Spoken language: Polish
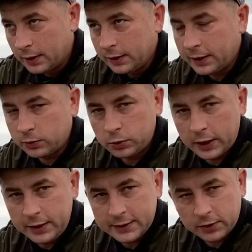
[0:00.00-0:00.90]
ja tutaj
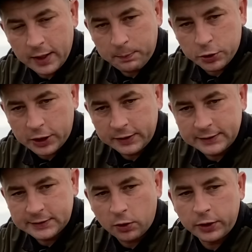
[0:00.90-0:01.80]
nie stoję po żadnej
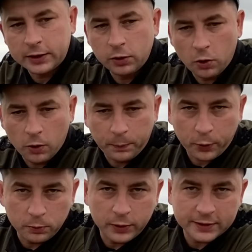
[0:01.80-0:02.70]
stronie, tylko
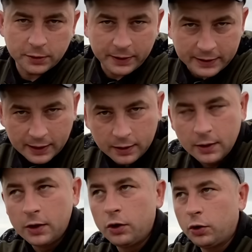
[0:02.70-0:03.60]
próbuję sobie tak
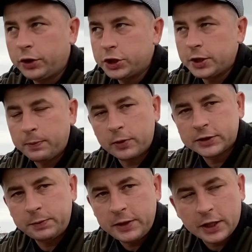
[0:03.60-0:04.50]
logicznie
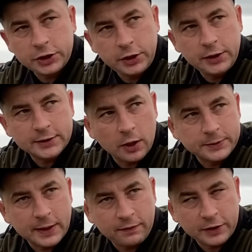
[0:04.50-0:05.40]
porozkminiać i
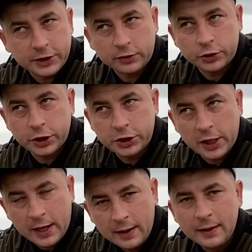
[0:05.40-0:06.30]
zaobserwować, jak to się
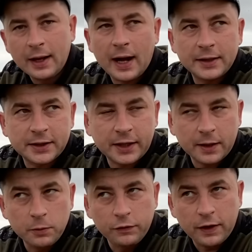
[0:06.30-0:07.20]
dzieje, ale tak jak
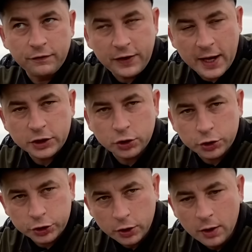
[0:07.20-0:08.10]
mówię,
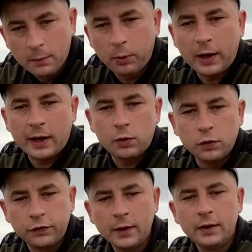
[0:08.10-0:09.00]
większość
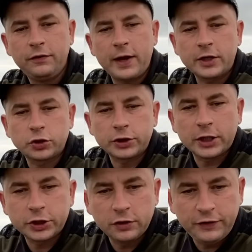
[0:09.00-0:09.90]
Polaków, większość
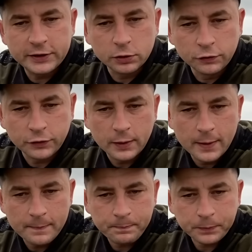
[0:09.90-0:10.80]
naszych widzów,
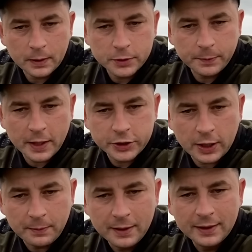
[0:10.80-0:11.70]

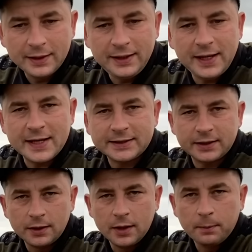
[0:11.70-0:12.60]
przepraszam, jest
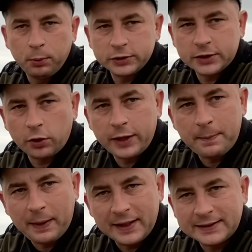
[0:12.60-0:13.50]
po stronie
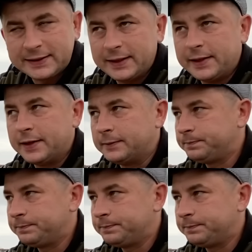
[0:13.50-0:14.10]
Palestyny.